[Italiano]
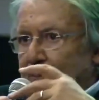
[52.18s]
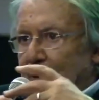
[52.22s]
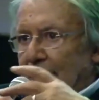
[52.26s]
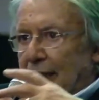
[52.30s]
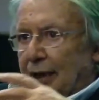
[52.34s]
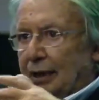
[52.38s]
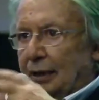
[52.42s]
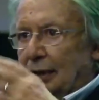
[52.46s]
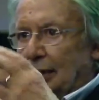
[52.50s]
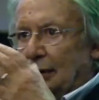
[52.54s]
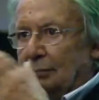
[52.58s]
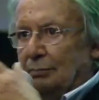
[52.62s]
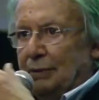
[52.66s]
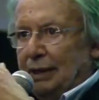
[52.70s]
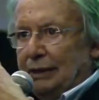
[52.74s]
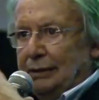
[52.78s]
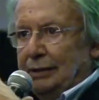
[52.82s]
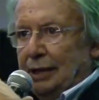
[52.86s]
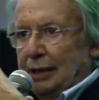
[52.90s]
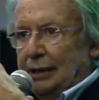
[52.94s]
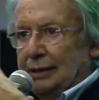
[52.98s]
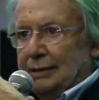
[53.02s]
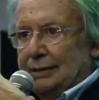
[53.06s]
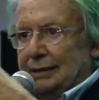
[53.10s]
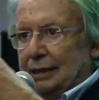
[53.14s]
per
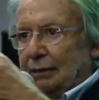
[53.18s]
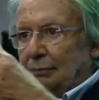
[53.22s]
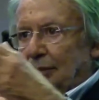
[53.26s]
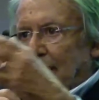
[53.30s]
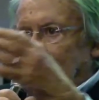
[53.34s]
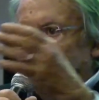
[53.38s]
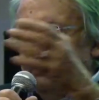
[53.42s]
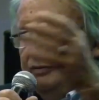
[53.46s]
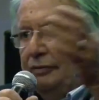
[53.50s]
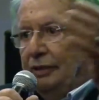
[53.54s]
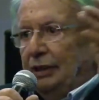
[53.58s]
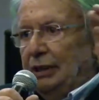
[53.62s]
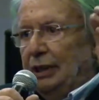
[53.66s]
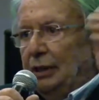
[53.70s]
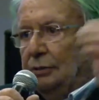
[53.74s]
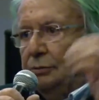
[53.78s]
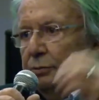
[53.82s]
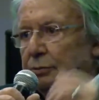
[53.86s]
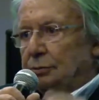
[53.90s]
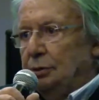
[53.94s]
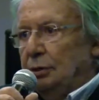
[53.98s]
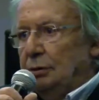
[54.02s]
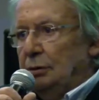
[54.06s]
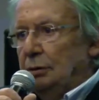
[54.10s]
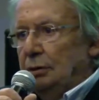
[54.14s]
mettere insieme in fila
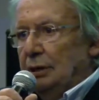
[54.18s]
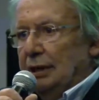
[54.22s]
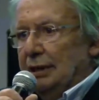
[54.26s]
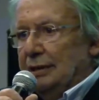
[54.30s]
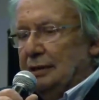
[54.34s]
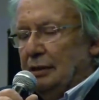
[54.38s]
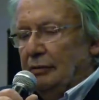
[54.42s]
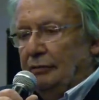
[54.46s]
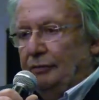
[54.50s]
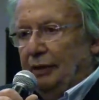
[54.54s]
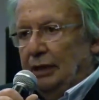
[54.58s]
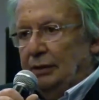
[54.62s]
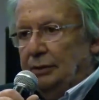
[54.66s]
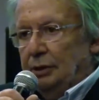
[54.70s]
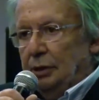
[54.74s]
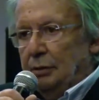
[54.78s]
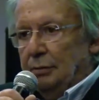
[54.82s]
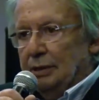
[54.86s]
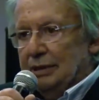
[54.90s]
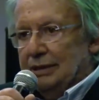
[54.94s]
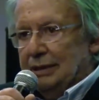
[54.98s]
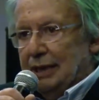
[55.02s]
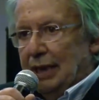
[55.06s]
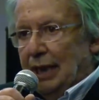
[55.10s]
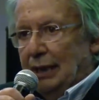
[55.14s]
tutto quello che si è fatto in
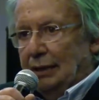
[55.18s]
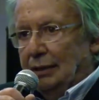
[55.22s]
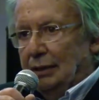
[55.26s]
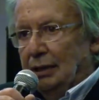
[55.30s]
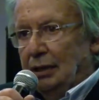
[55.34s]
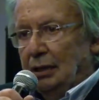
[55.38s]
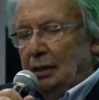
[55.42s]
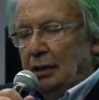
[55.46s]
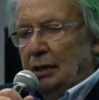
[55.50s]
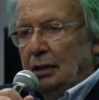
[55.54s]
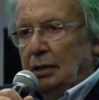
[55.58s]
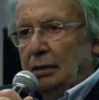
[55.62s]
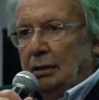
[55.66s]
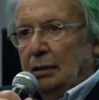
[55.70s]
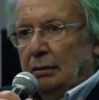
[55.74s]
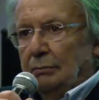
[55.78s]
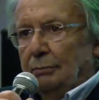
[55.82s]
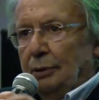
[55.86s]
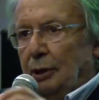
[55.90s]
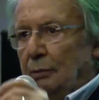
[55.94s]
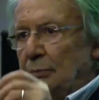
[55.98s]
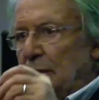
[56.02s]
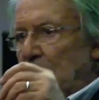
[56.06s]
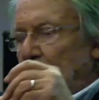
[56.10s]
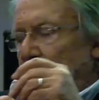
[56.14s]
questi anni,
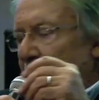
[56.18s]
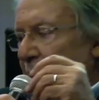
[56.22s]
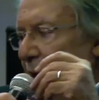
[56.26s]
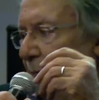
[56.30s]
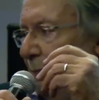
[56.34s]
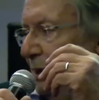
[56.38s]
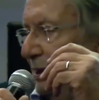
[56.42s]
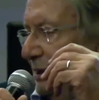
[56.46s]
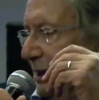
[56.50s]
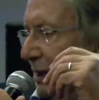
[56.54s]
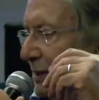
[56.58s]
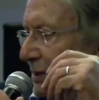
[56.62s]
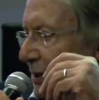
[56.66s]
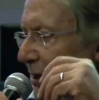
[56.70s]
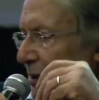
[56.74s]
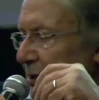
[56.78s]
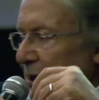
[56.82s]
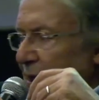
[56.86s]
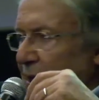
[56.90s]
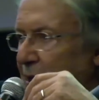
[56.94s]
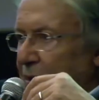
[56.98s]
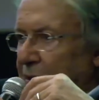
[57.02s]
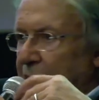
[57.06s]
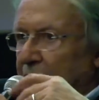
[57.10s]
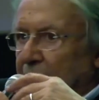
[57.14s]
però mi pare abbastanza
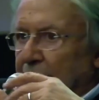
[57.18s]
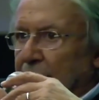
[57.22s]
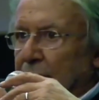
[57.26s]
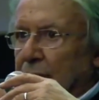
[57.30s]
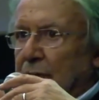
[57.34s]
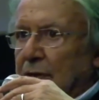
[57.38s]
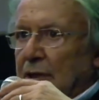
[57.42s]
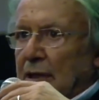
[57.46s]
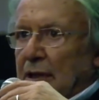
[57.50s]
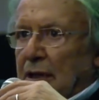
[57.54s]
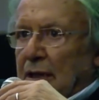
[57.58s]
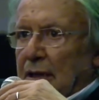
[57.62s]
indicativo